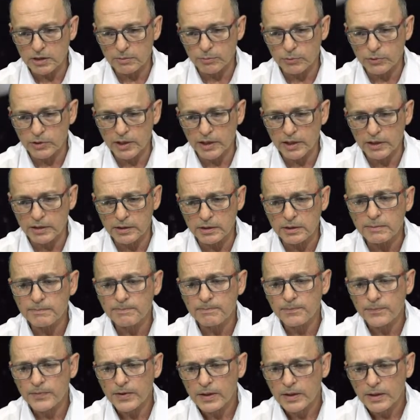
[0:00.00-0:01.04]
por aí.
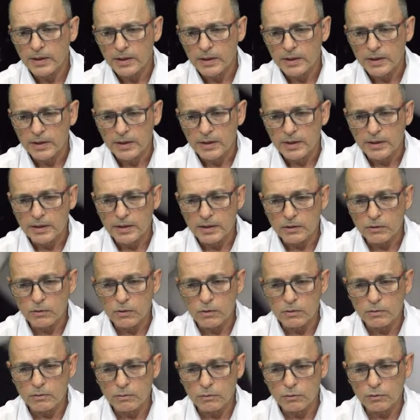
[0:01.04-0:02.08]
E
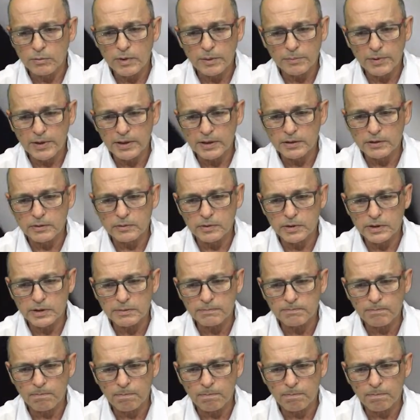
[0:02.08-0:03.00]
com uma película